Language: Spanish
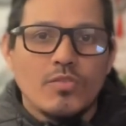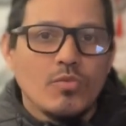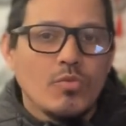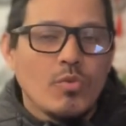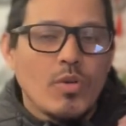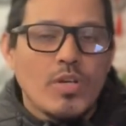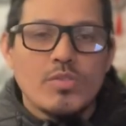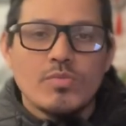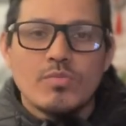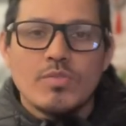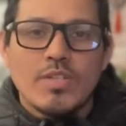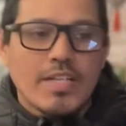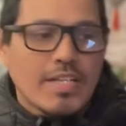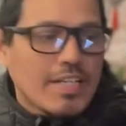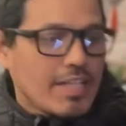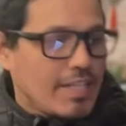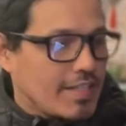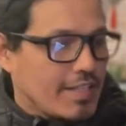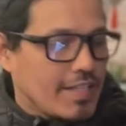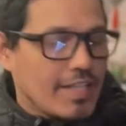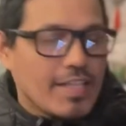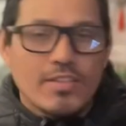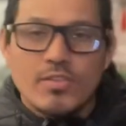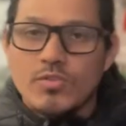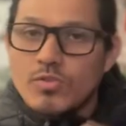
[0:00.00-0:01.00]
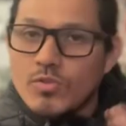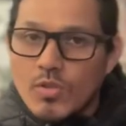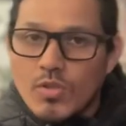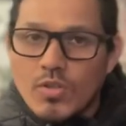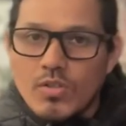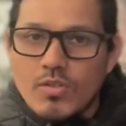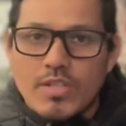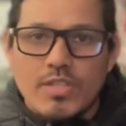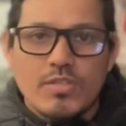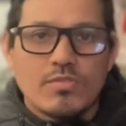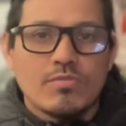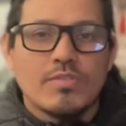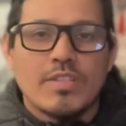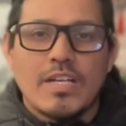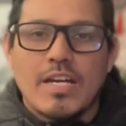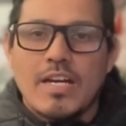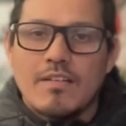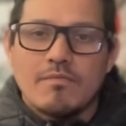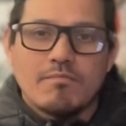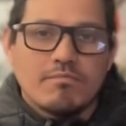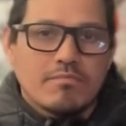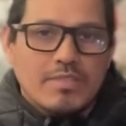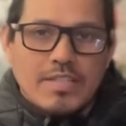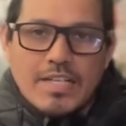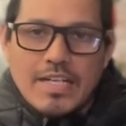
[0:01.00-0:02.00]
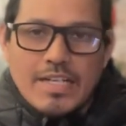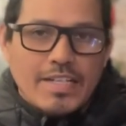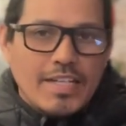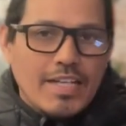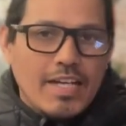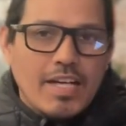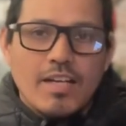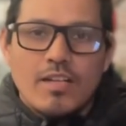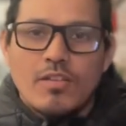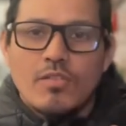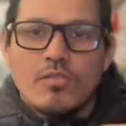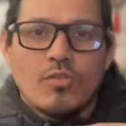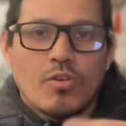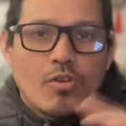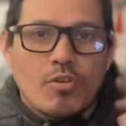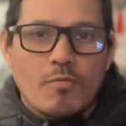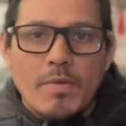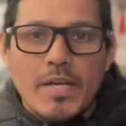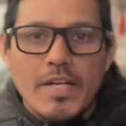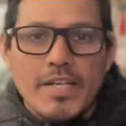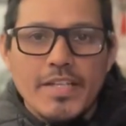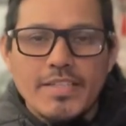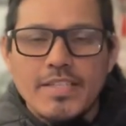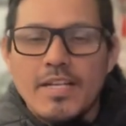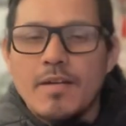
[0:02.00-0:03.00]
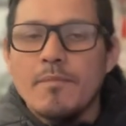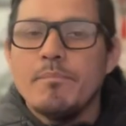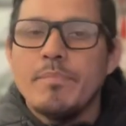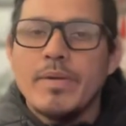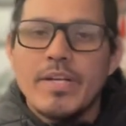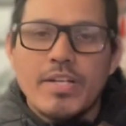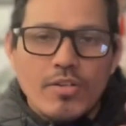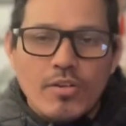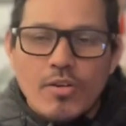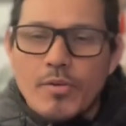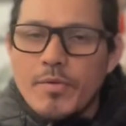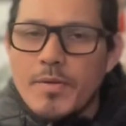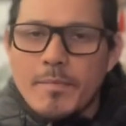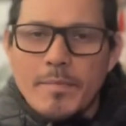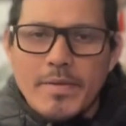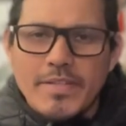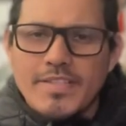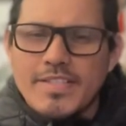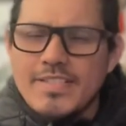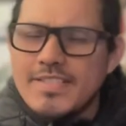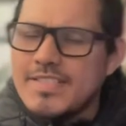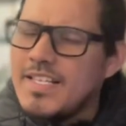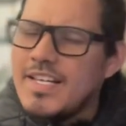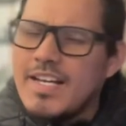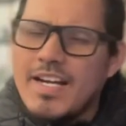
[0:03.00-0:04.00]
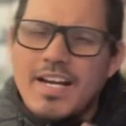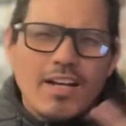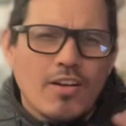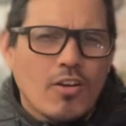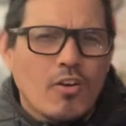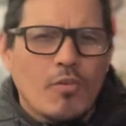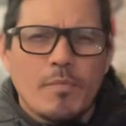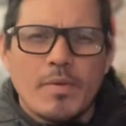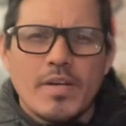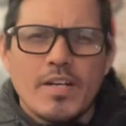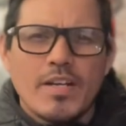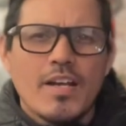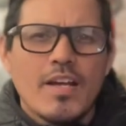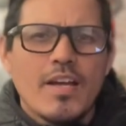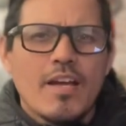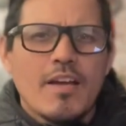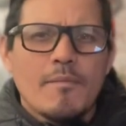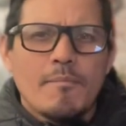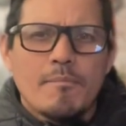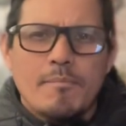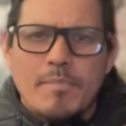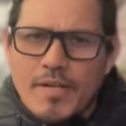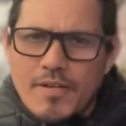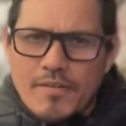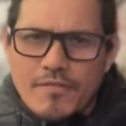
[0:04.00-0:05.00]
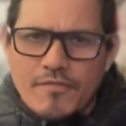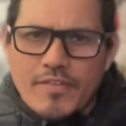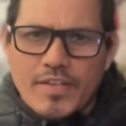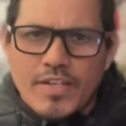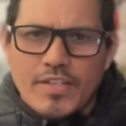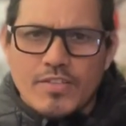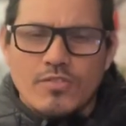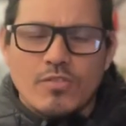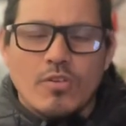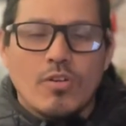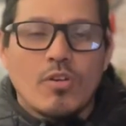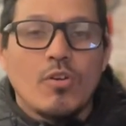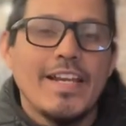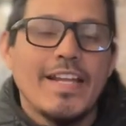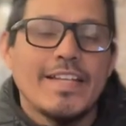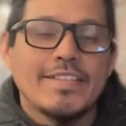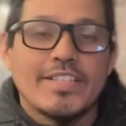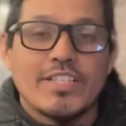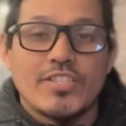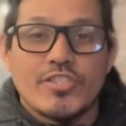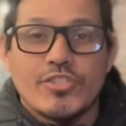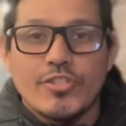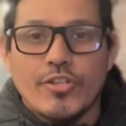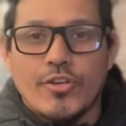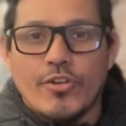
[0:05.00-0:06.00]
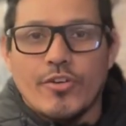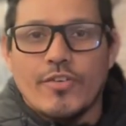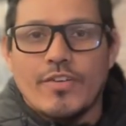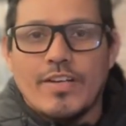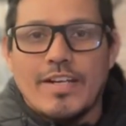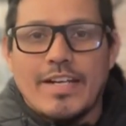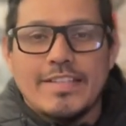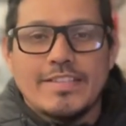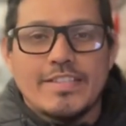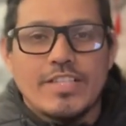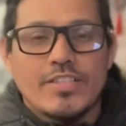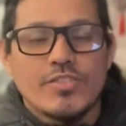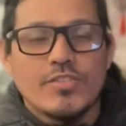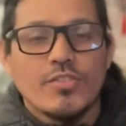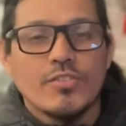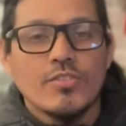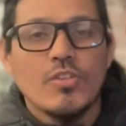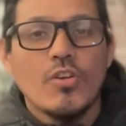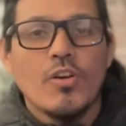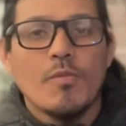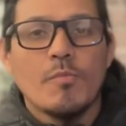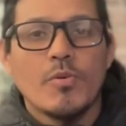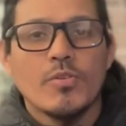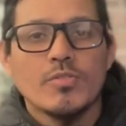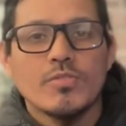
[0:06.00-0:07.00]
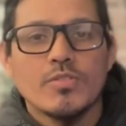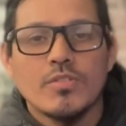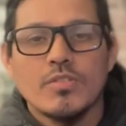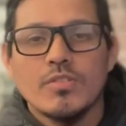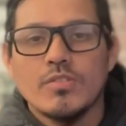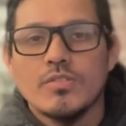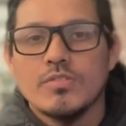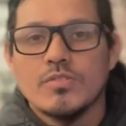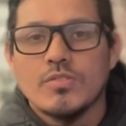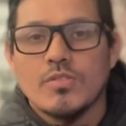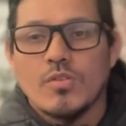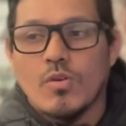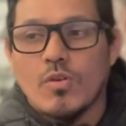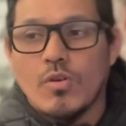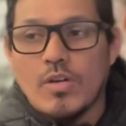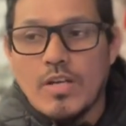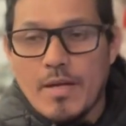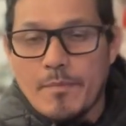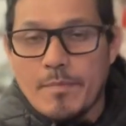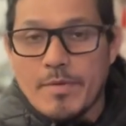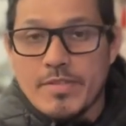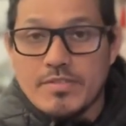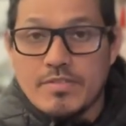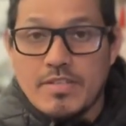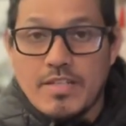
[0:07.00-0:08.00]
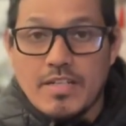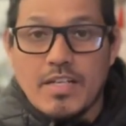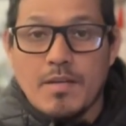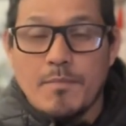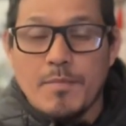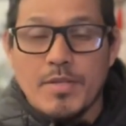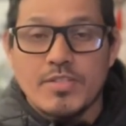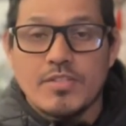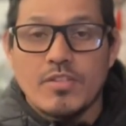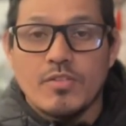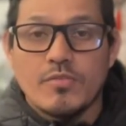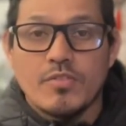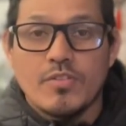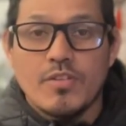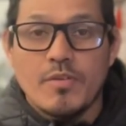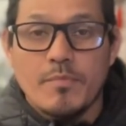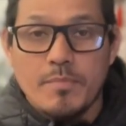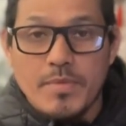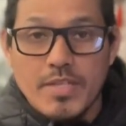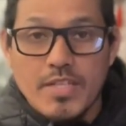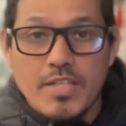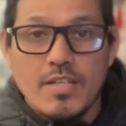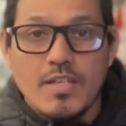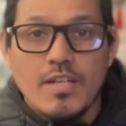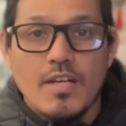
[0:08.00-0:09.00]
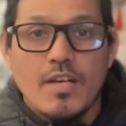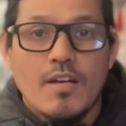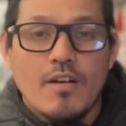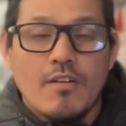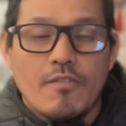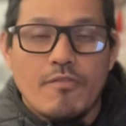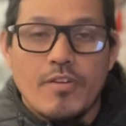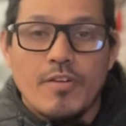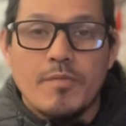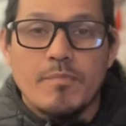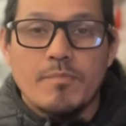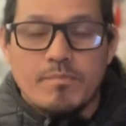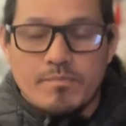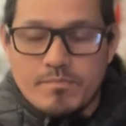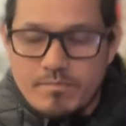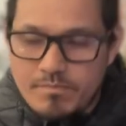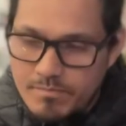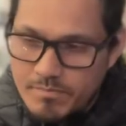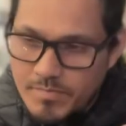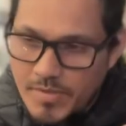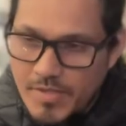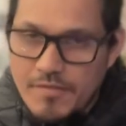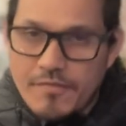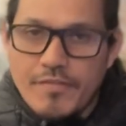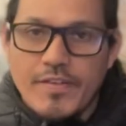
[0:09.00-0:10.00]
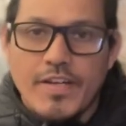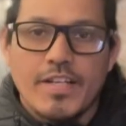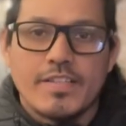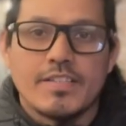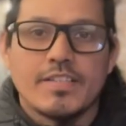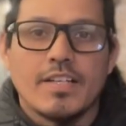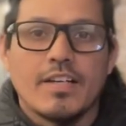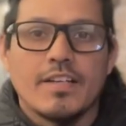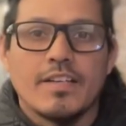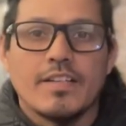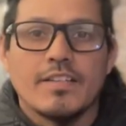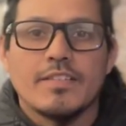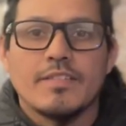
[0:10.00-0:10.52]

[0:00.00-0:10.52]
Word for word: No es una calidad top, es una calidad normalita, pero obviamente se deja comer perfecto. La atención, la atención de los mozos o de la persona que me atendió a mí fue perfecta,